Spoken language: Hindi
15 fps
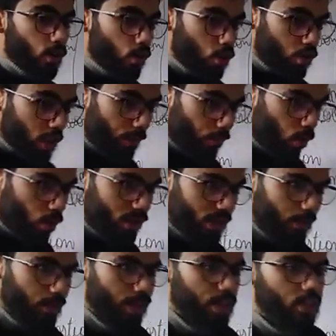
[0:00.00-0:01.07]
जो सपोर्ट
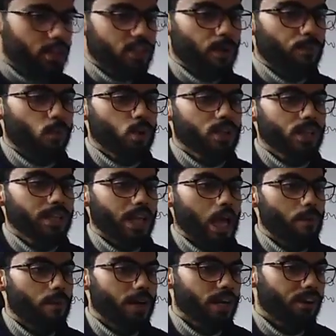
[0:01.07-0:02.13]
सेमी रिजिड सपोर्ट देता है
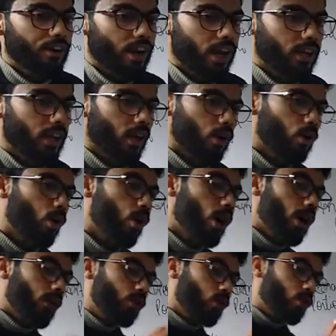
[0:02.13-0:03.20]
हमारे ट्रैकिया को
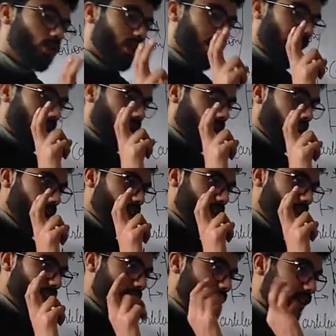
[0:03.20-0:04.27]
दोज
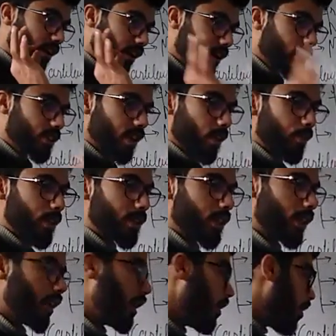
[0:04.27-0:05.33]
कार्टिलेजेनियस रिंग्स आर
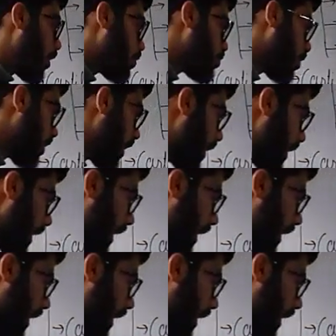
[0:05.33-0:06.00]
बेसिकली ऑल्सो कॉल्ड